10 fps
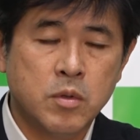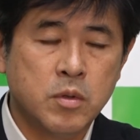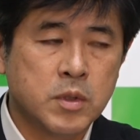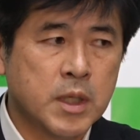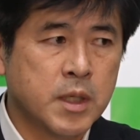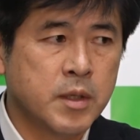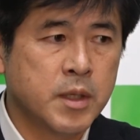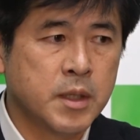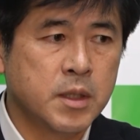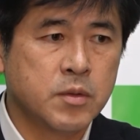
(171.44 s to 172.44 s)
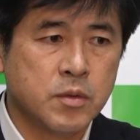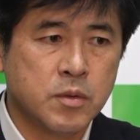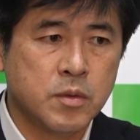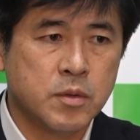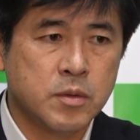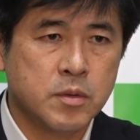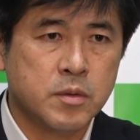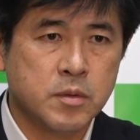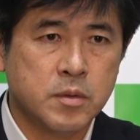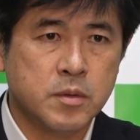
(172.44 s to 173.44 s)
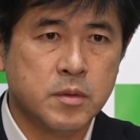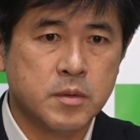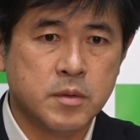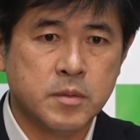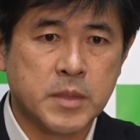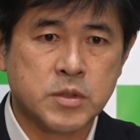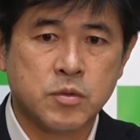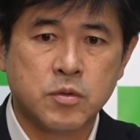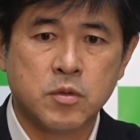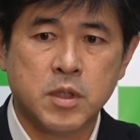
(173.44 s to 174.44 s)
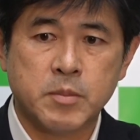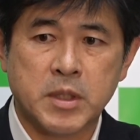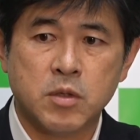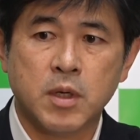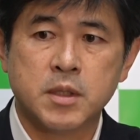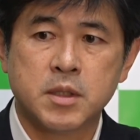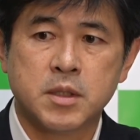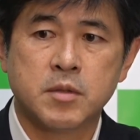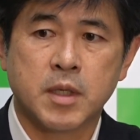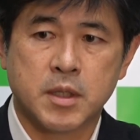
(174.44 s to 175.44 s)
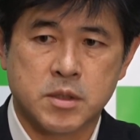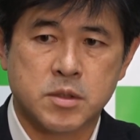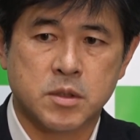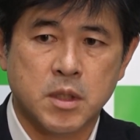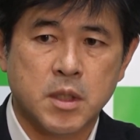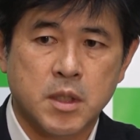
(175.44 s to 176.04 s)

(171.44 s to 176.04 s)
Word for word: 労だけではないという、まあ、状況に今、広がってきているわけです。